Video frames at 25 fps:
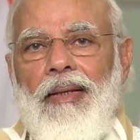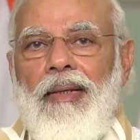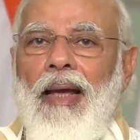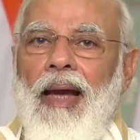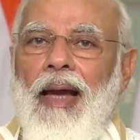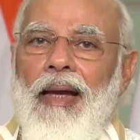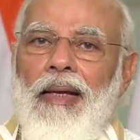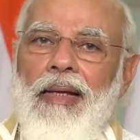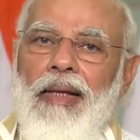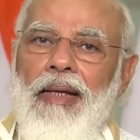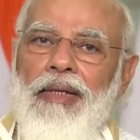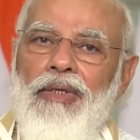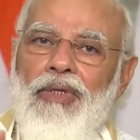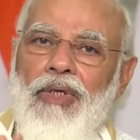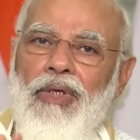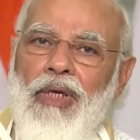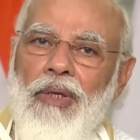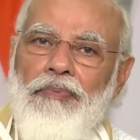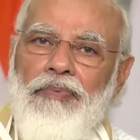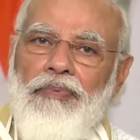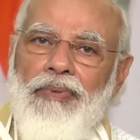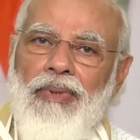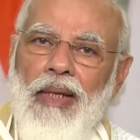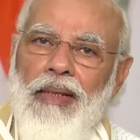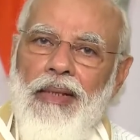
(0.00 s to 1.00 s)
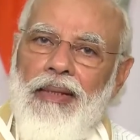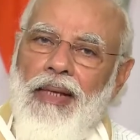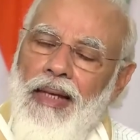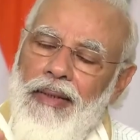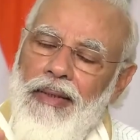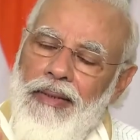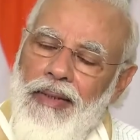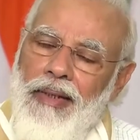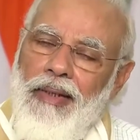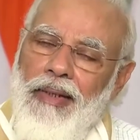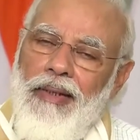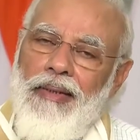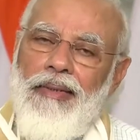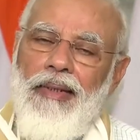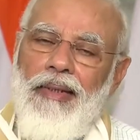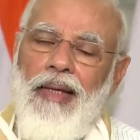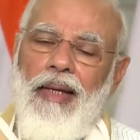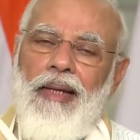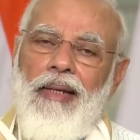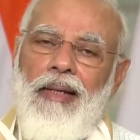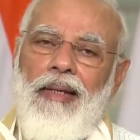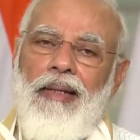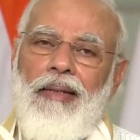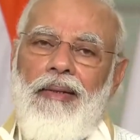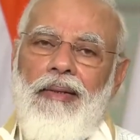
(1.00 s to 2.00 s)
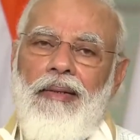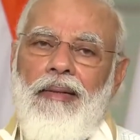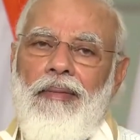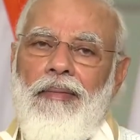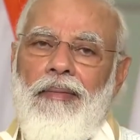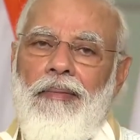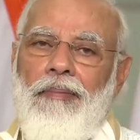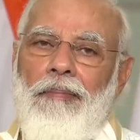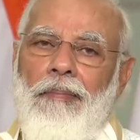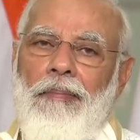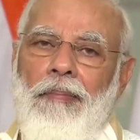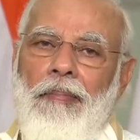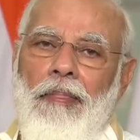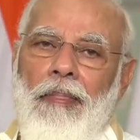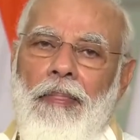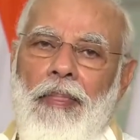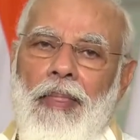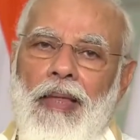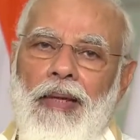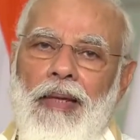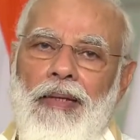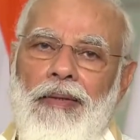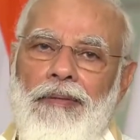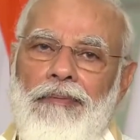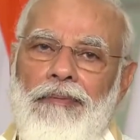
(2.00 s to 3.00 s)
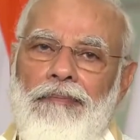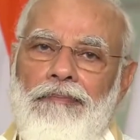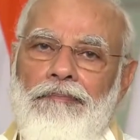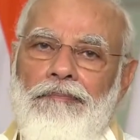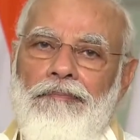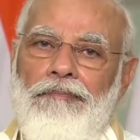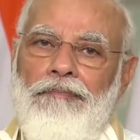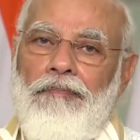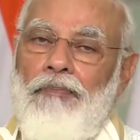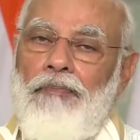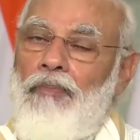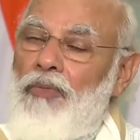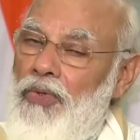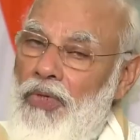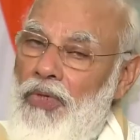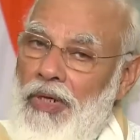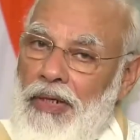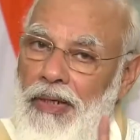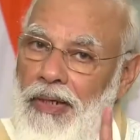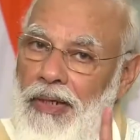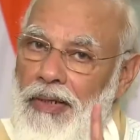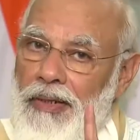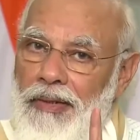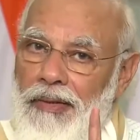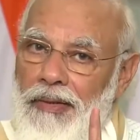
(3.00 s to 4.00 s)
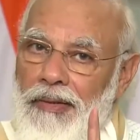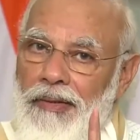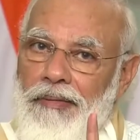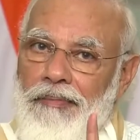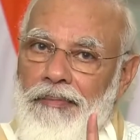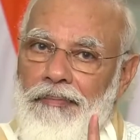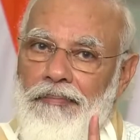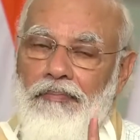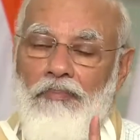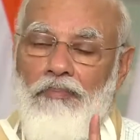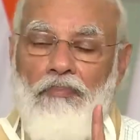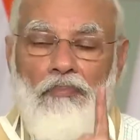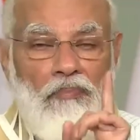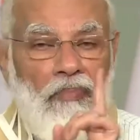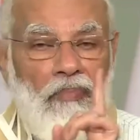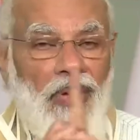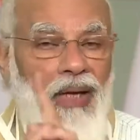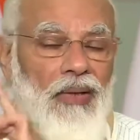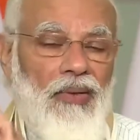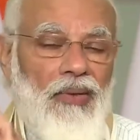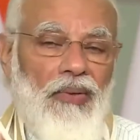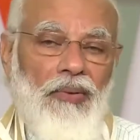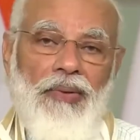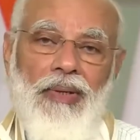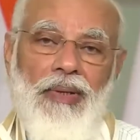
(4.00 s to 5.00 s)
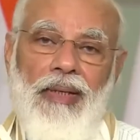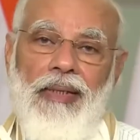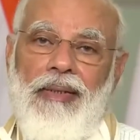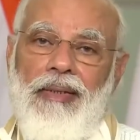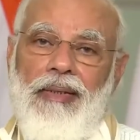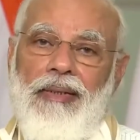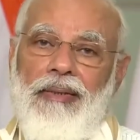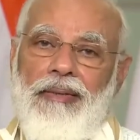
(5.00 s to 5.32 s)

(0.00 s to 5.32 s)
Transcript: क्या यह सिर्फ सजा देने से आया है जी नहीं बिल्कुल नहीं